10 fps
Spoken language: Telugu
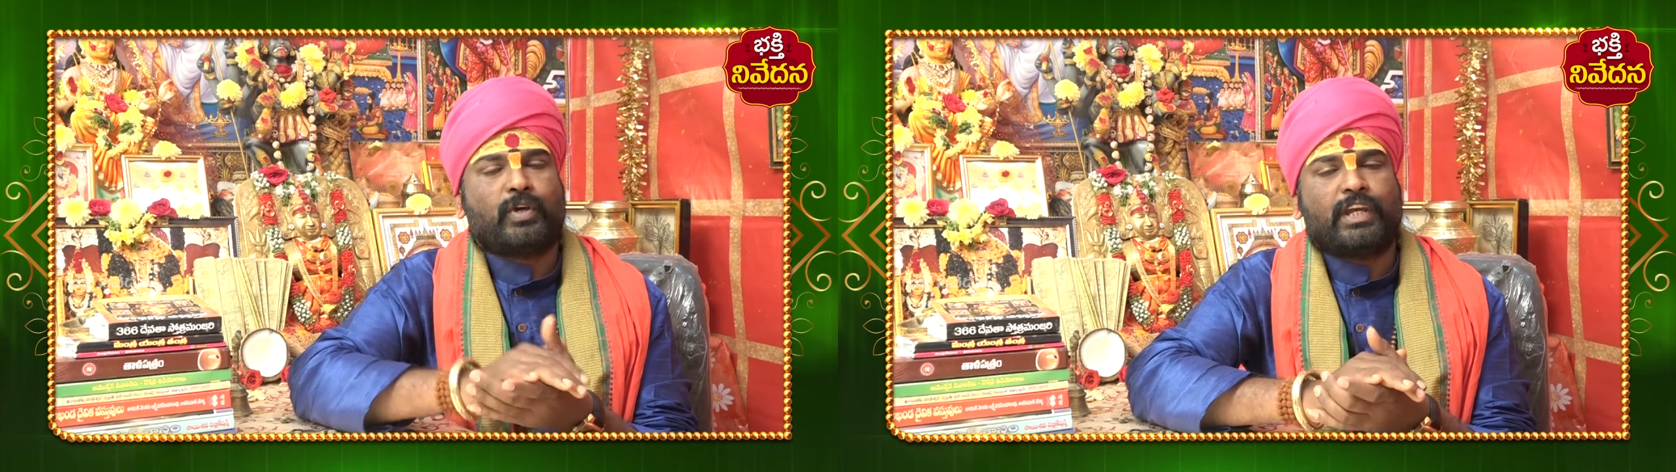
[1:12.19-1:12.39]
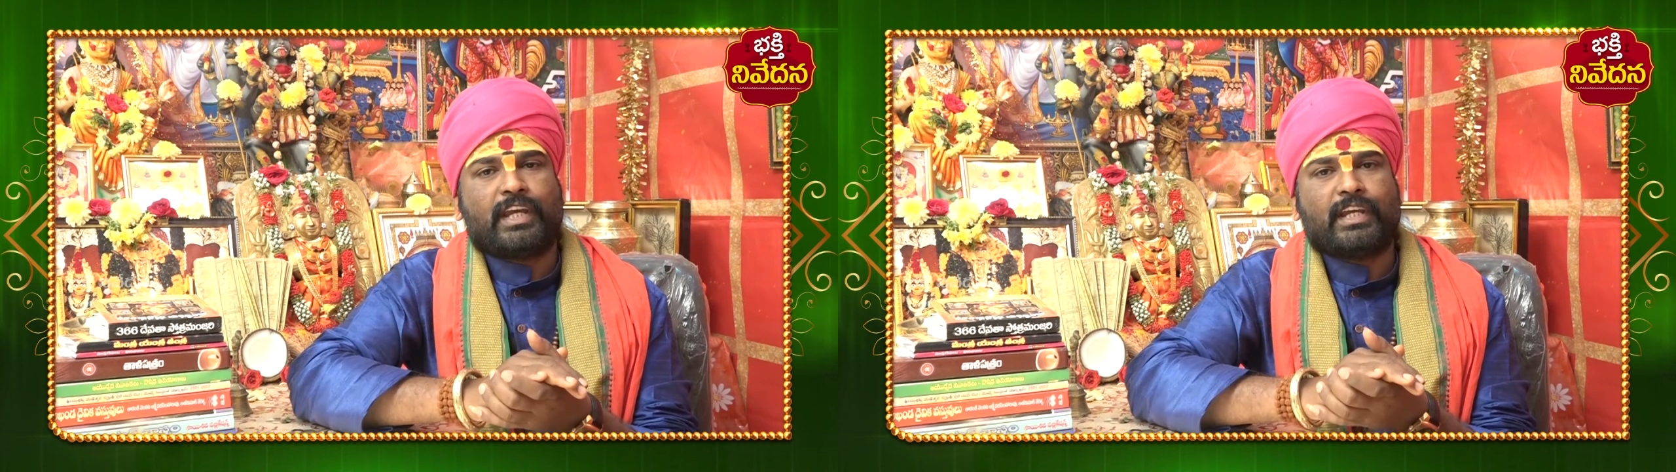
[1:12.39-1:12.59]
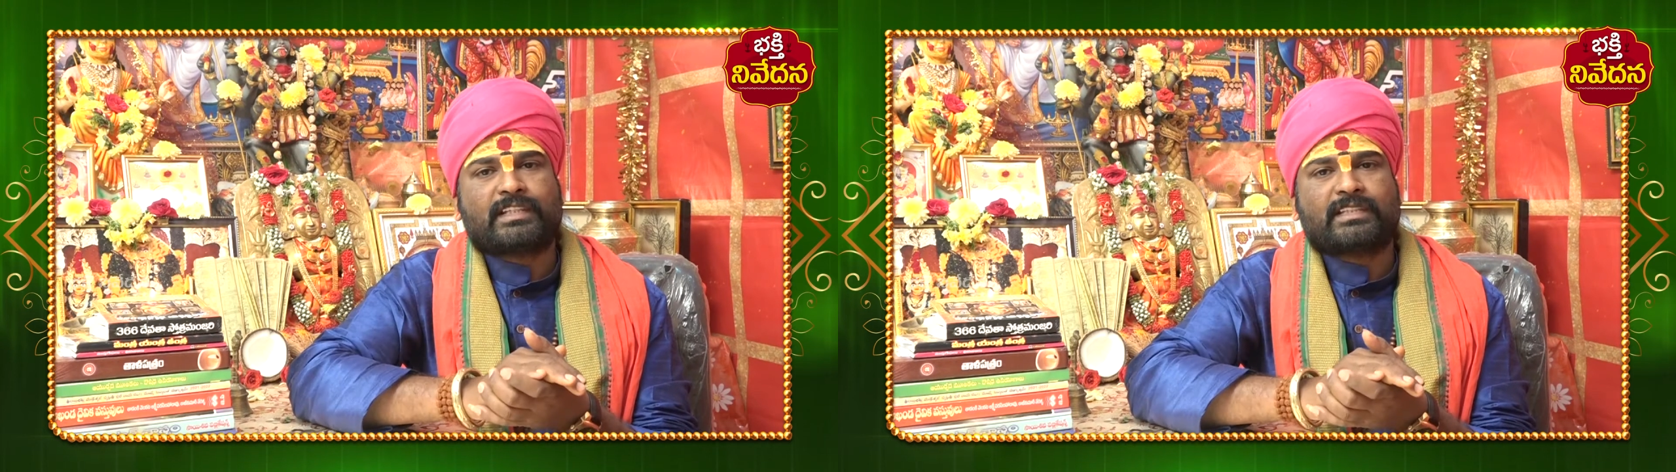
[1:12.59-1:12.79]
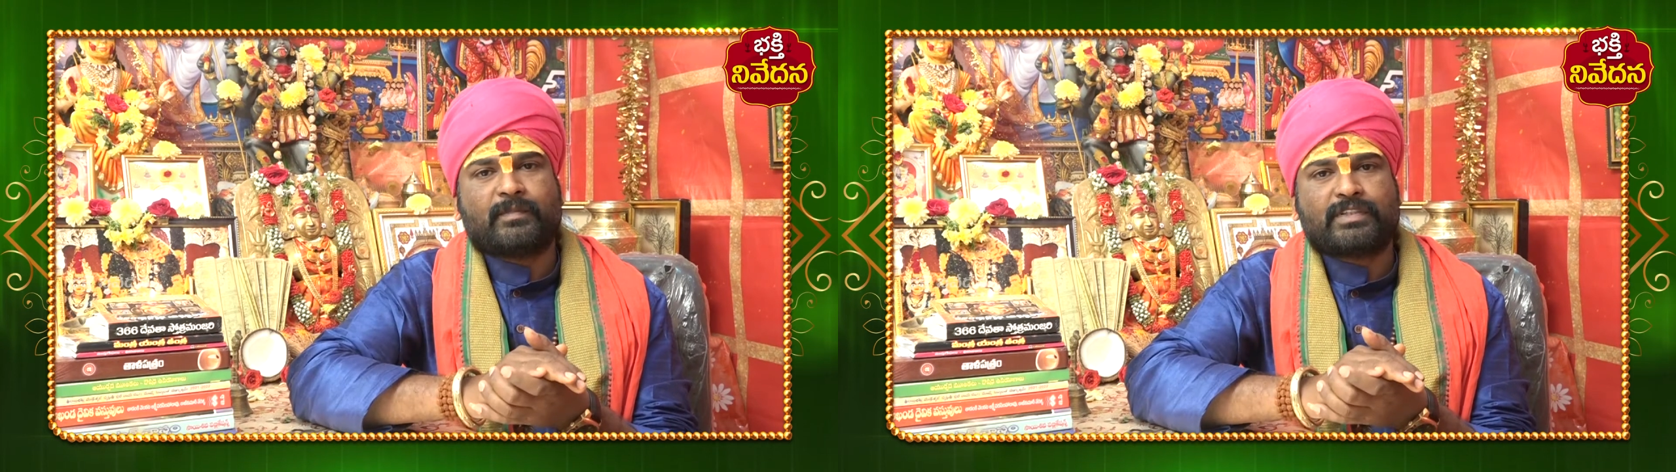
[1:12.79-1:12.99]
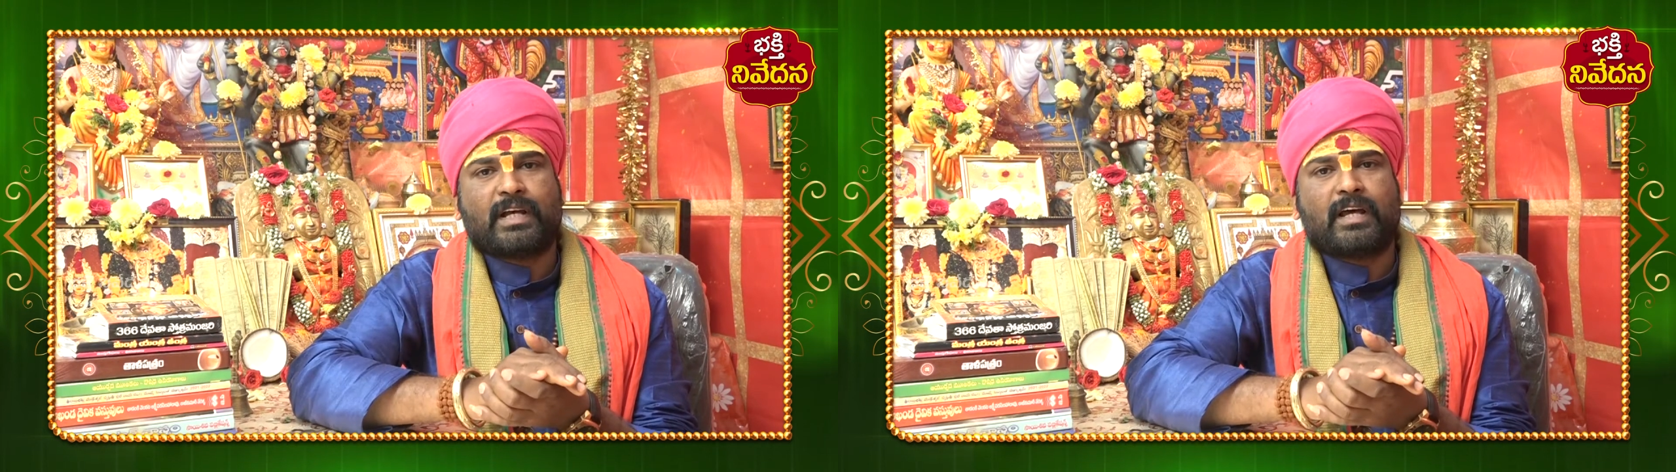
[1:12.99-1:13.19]
పోయే
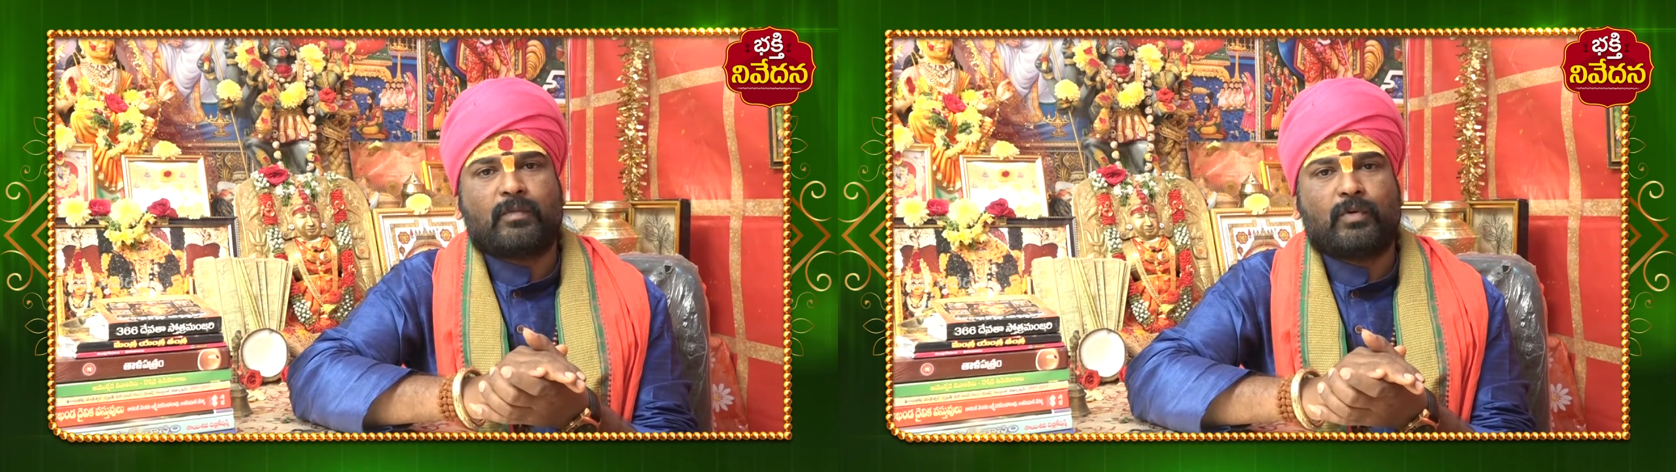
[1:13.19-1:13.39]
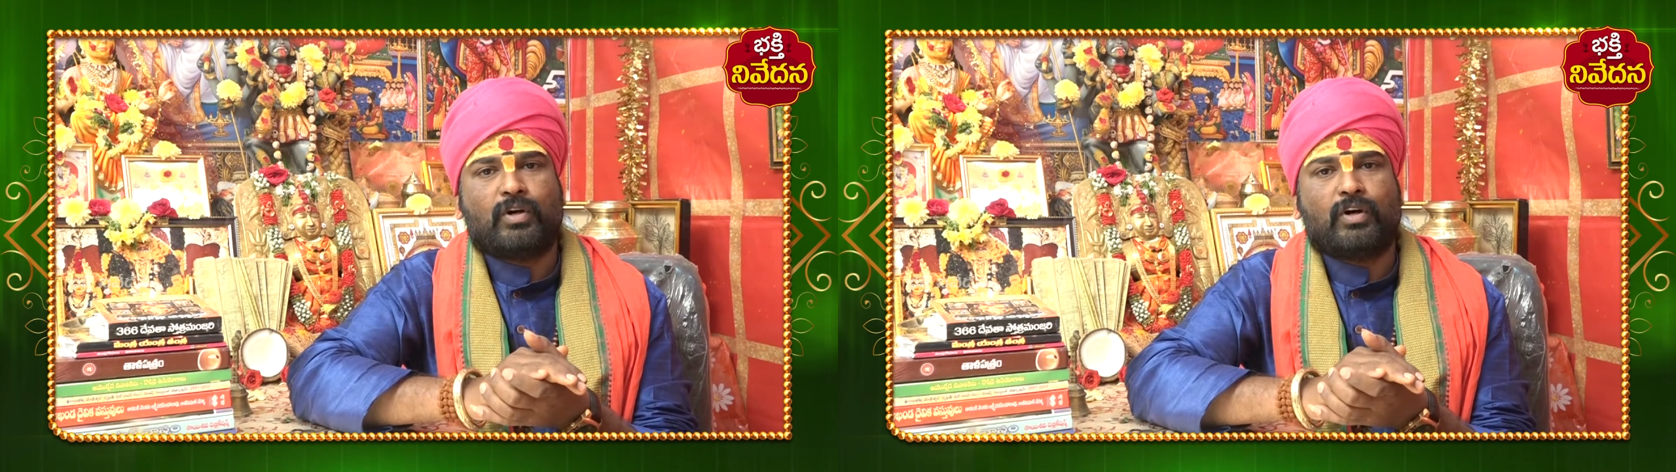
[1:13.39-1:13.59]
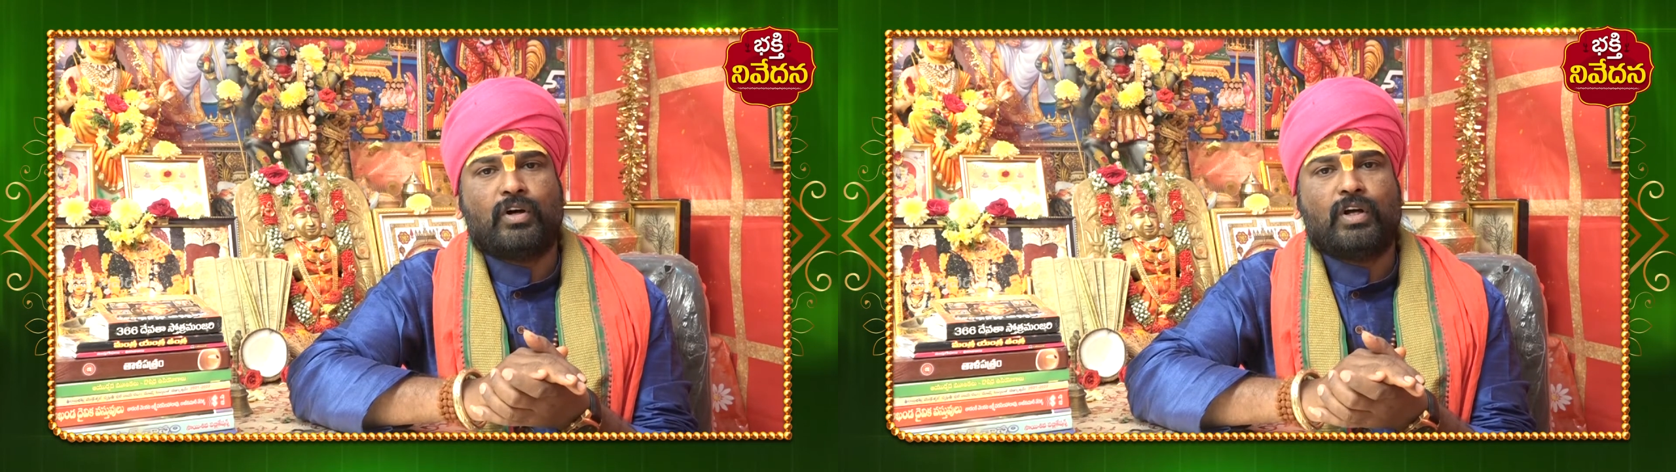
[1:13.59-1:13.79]
సంసారములో